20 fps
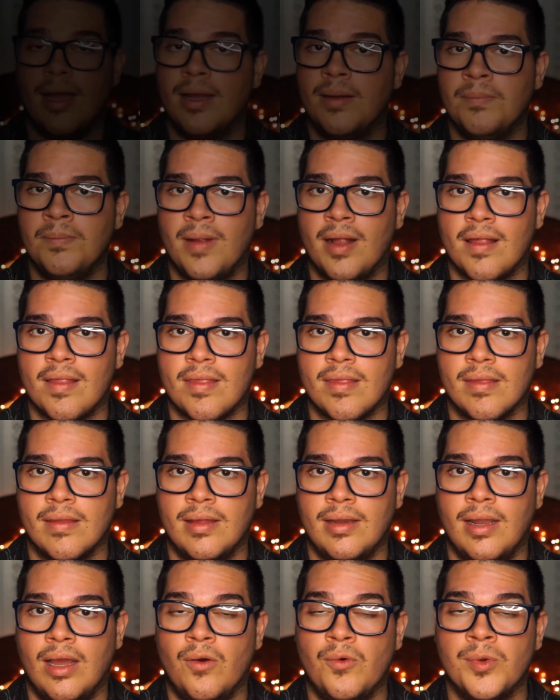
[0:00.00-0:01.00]
A ambas
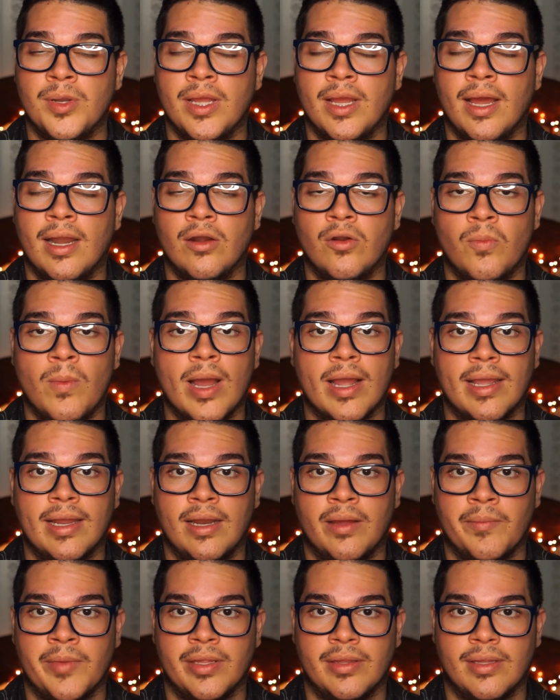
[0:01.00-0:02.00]
las unía algo más que
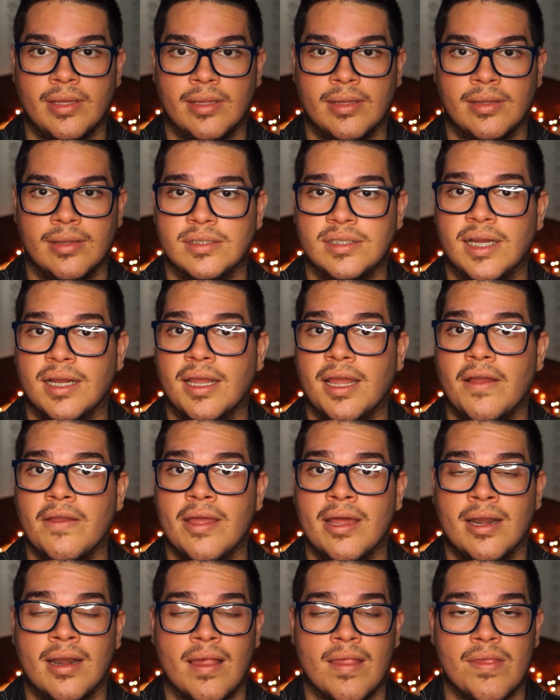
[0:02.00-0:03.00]
la amistad, ya que
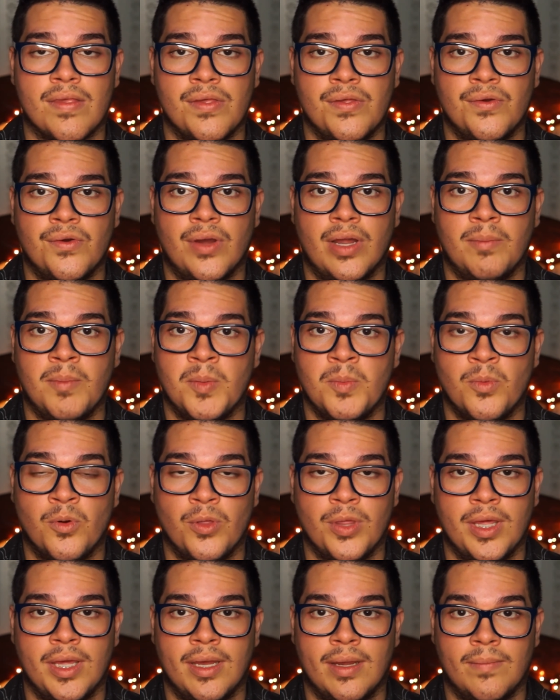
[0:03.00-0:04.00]
habían nacido el
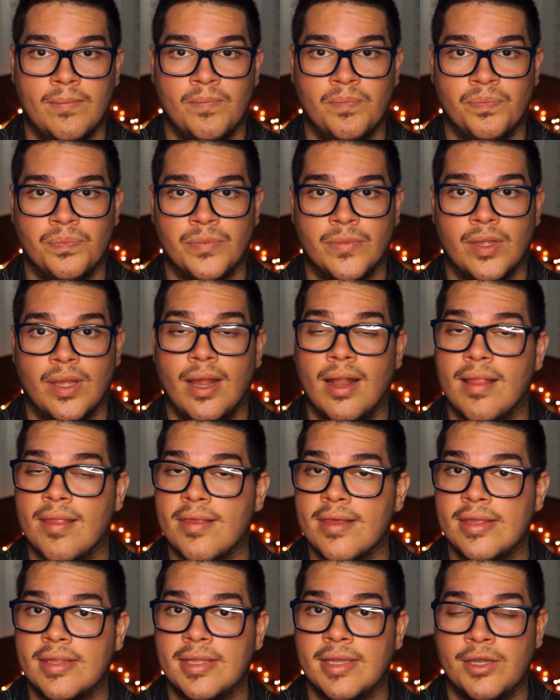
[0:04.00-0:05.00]
mismo día, el
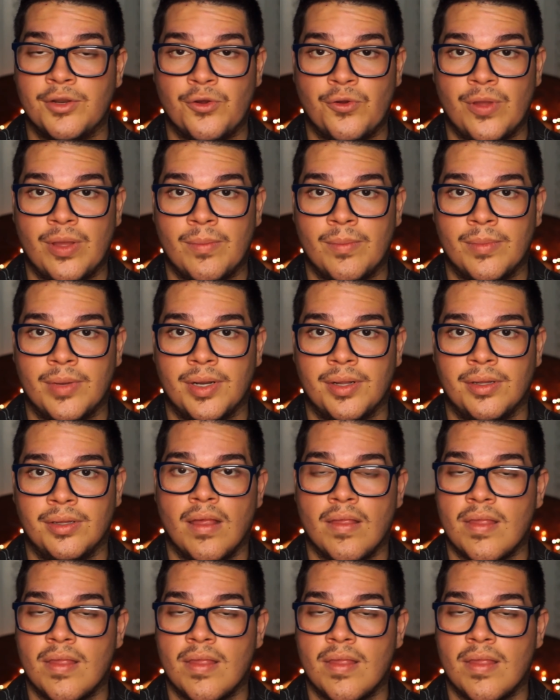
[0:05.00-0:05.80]
7 de noviembre.